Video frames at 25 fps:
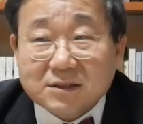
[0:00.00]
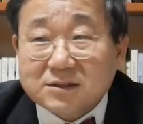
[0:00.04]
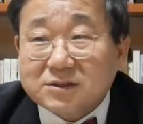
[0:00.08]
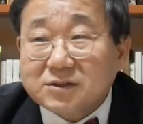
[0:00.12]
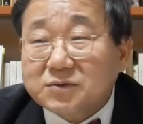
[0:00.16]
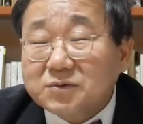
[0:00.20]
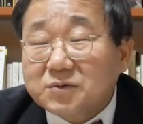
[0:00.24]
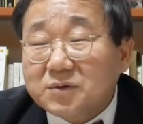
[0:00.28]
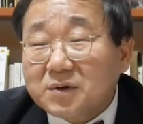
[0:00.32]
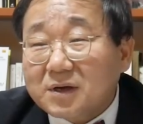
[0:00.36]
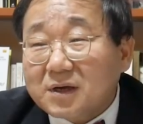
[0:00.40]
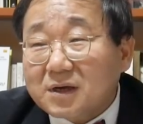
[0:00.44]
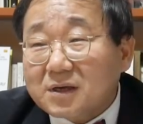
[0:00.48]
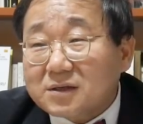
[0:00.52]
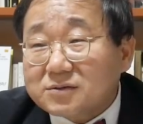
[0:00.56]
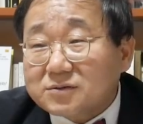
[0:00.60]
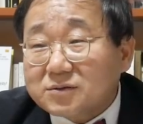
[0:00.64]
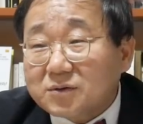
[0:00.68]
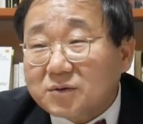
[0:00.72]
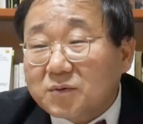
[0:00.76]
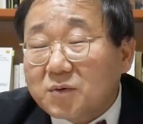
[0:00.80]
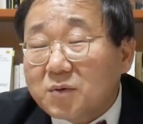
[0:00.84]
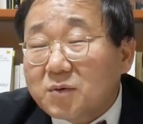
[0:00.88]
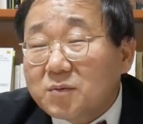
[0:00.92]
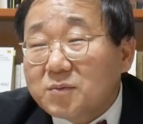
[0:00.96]
이
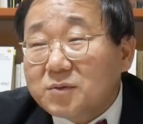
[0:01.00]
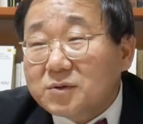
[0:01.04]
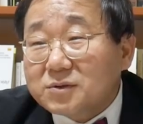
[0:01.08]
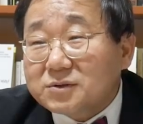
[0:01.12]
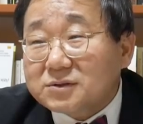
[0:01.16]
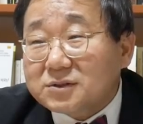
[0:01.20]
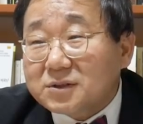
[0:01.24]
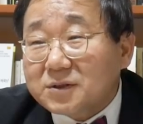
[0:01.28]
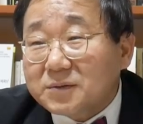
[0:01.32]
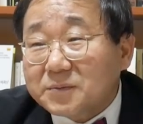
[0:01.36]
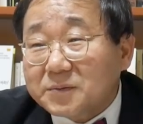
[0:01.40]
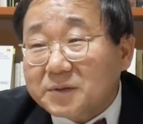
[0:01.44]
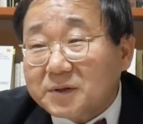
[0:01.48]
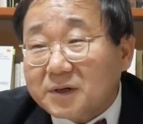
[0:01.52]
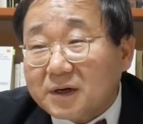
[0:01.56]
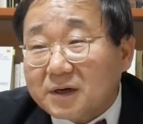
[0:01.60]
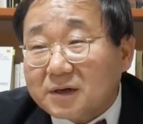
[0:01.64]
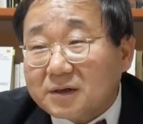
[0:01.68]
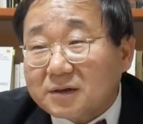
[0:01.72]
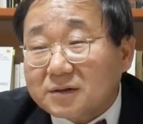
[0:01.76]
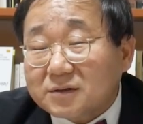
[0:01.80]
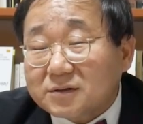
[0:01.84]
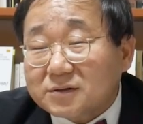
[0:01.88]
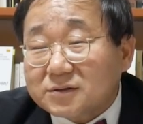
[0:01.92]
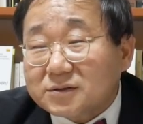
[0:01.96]
친구에게서 공무원
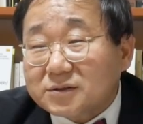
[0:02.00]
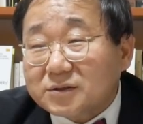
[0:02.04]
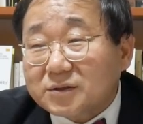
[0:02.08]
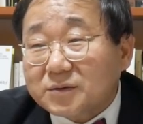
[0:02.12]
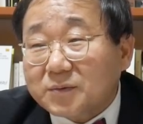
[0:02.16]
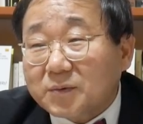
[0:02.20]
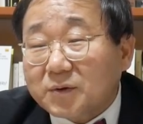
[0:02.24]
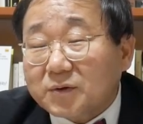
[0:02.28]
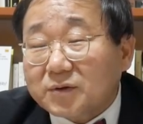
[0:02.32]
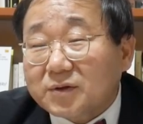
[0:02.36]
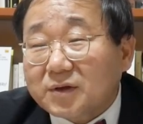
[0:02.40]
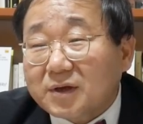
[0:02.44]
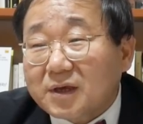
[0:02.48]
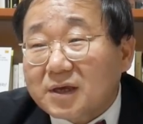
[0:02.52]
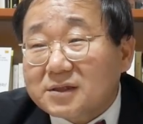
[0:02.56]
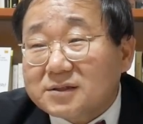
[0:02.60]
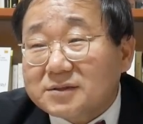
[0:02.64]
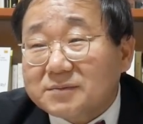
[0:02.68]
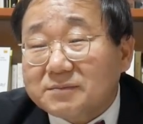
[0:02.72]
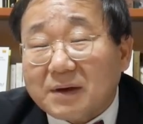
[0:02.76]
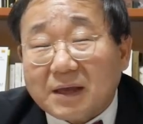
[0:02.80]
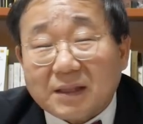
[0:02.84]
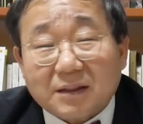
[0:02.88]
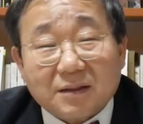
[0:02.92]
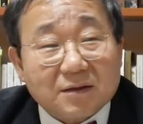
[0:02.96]
시험이라는 건 지금 어떻게
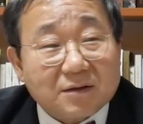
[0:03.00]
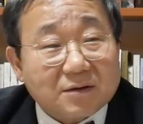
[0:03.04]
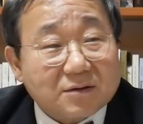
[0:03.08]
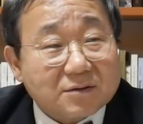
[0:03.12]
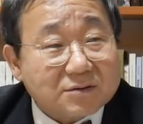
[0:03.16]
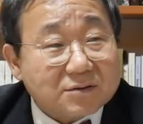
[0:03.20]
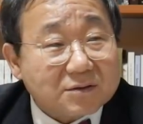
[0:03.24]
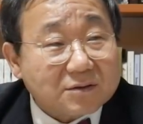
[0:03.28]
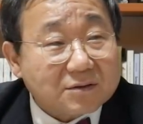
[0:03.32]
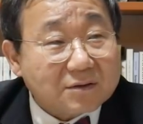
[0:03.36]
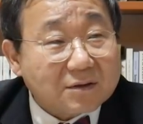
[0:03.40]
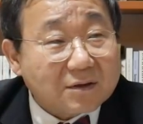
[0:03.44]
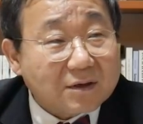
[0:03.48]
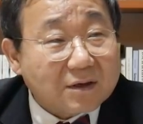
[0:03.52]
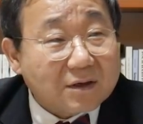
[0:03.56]
해서 만들어진